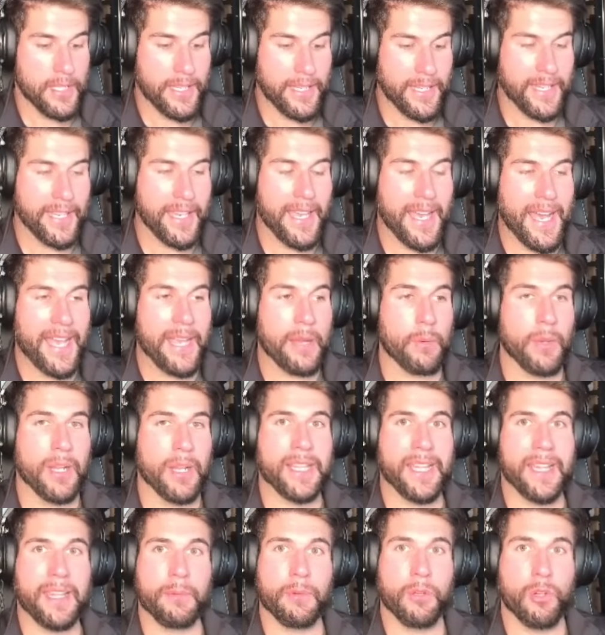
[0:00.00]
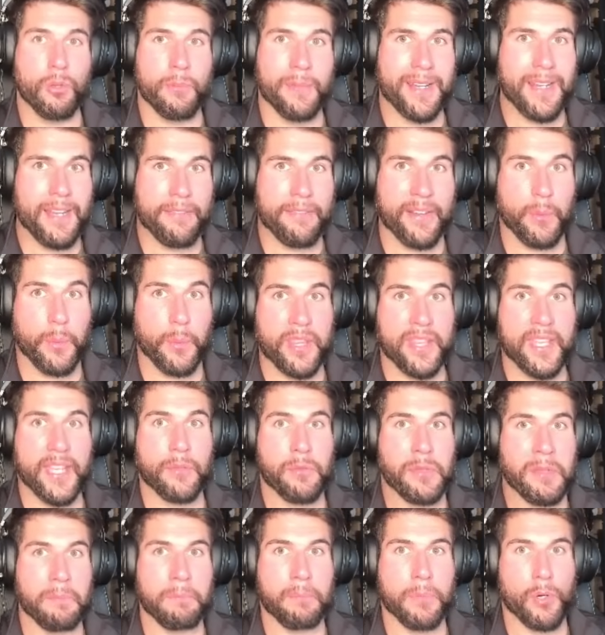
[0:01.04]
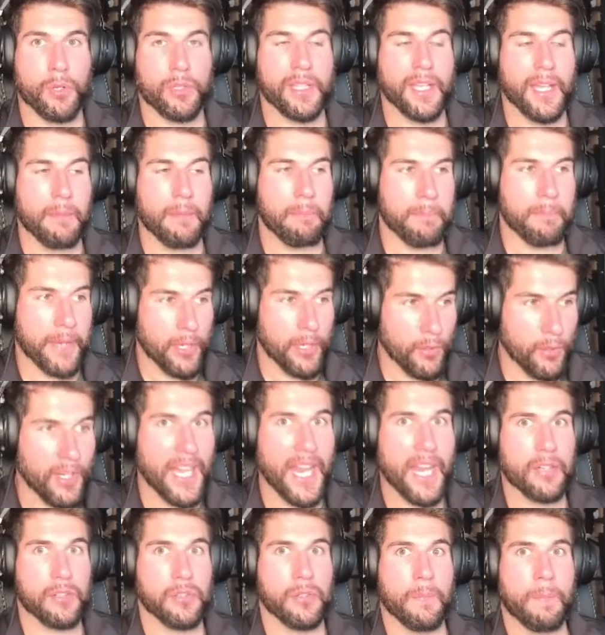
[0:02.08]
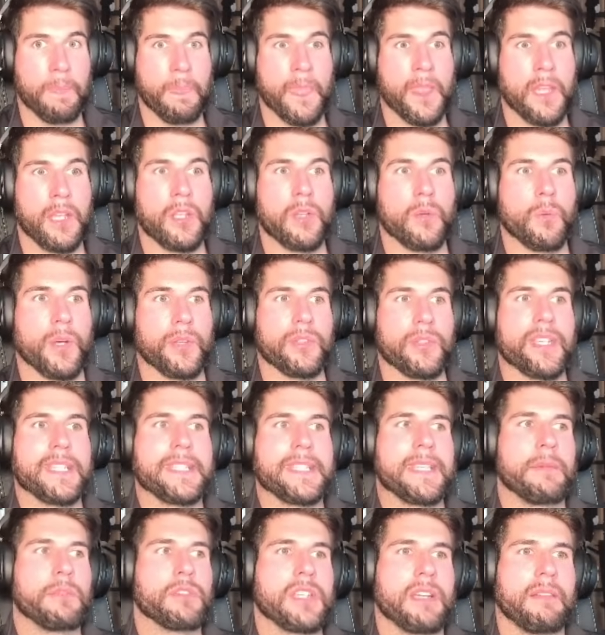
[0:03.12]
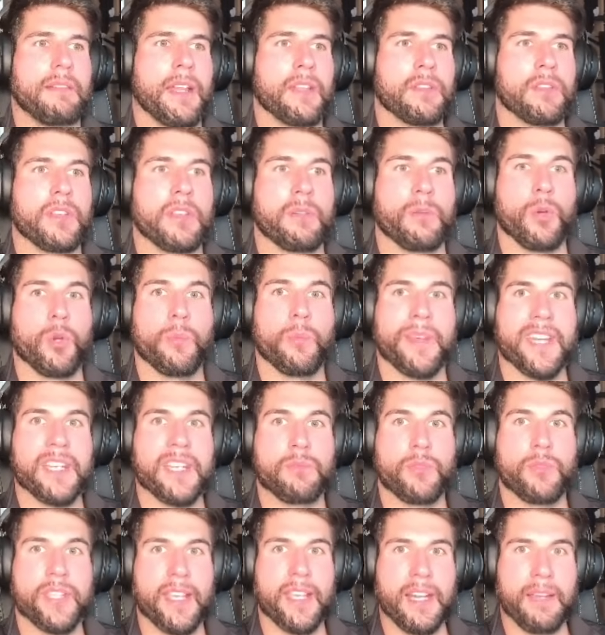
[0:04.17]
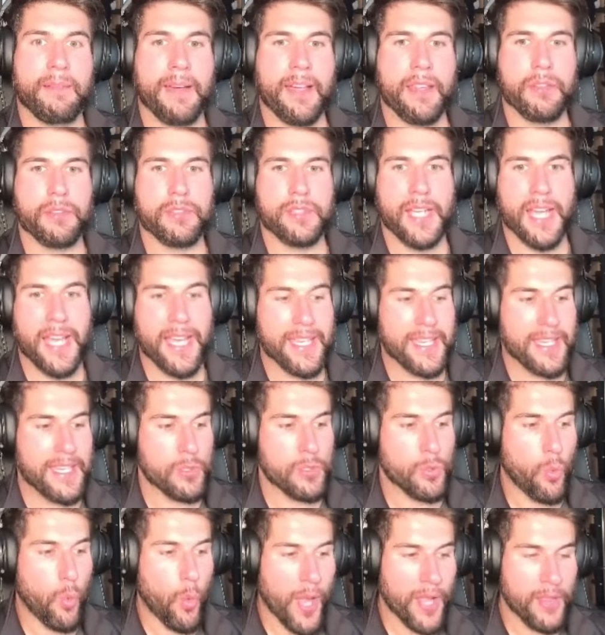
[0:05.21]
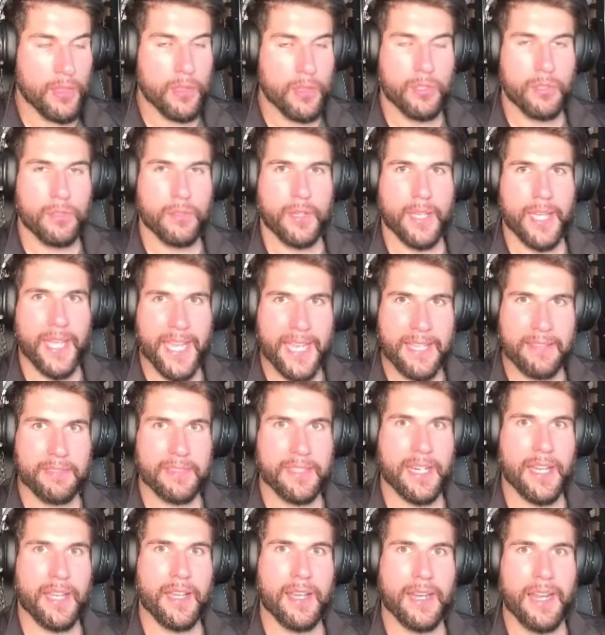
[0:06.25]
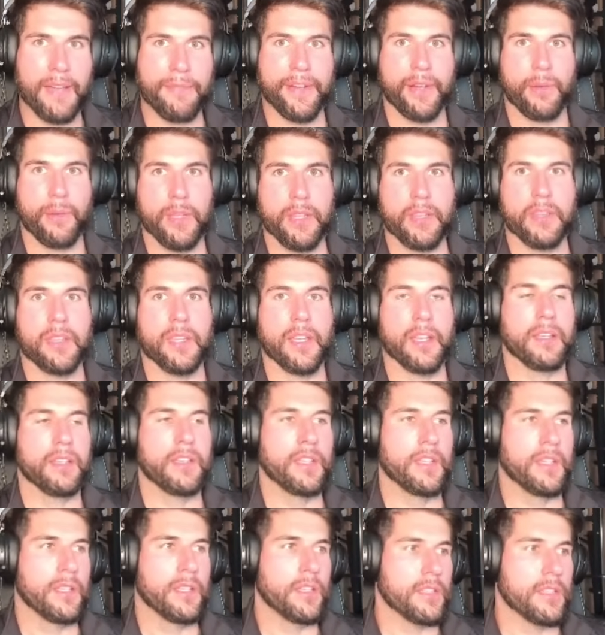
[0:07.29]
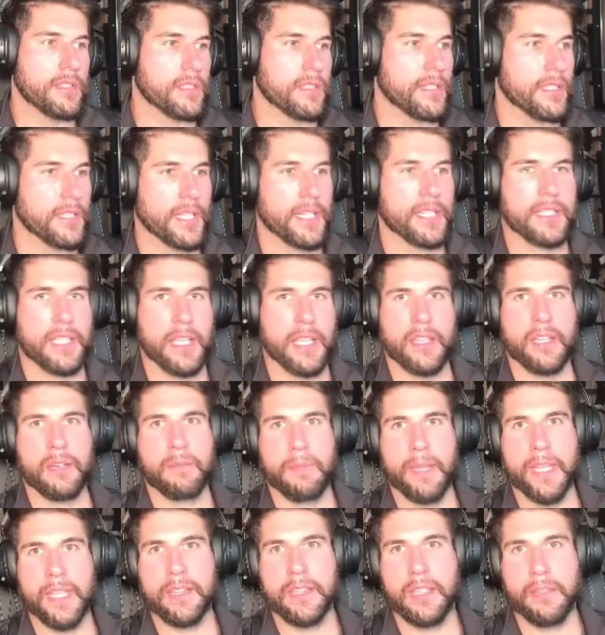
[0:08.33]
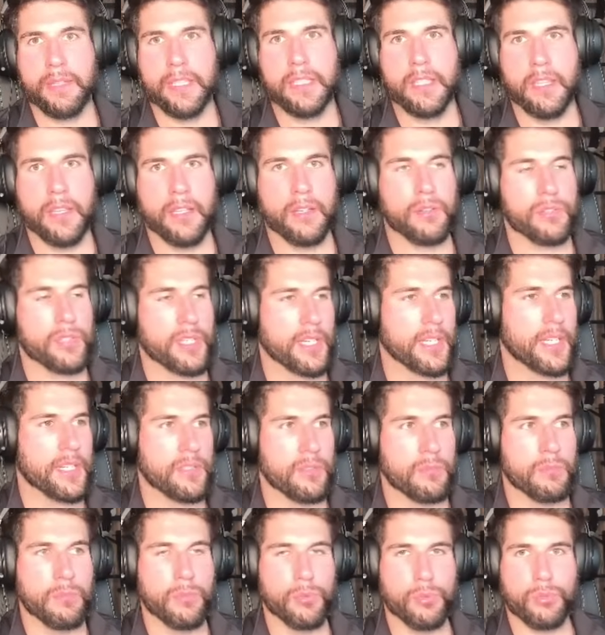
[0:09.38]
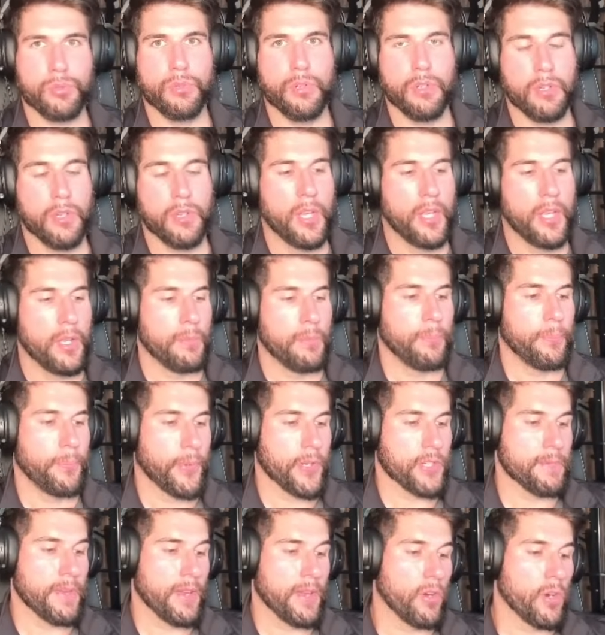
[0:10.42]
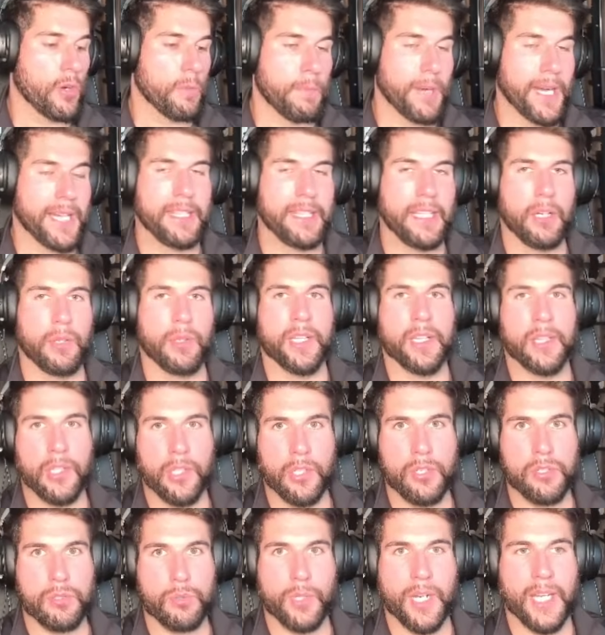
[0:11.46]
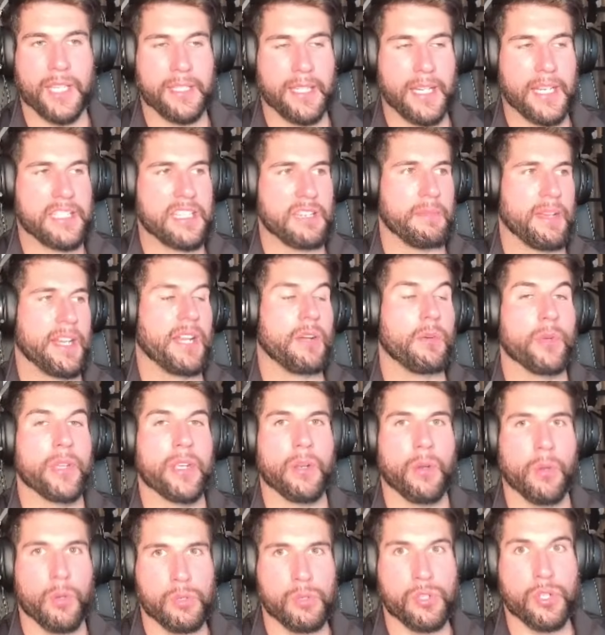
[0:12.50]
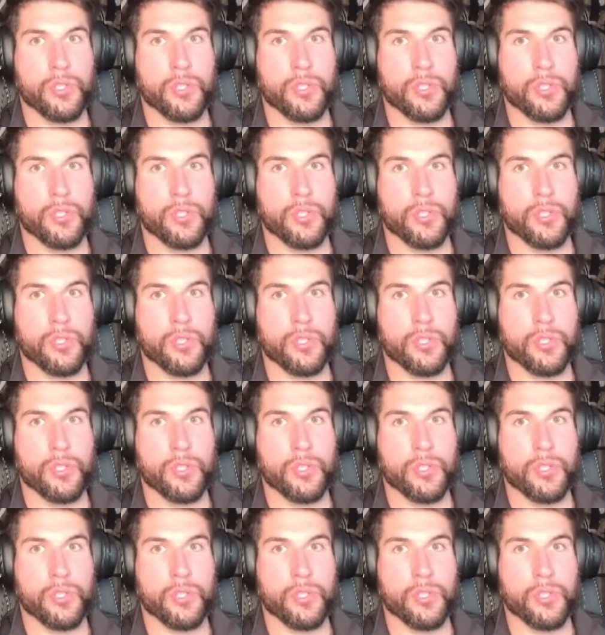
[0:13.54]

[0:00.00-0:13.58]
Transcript: que a igualdad de volumen la frecuencia no importa. Pero claro, cuando ya estamos hablando de volúmenes muy elevados, ahí es cuando entra la frecuencia. Si tienes que hacer 20, 25 series de un músculo, pues mejor pártelo en dos durante la semana o incluso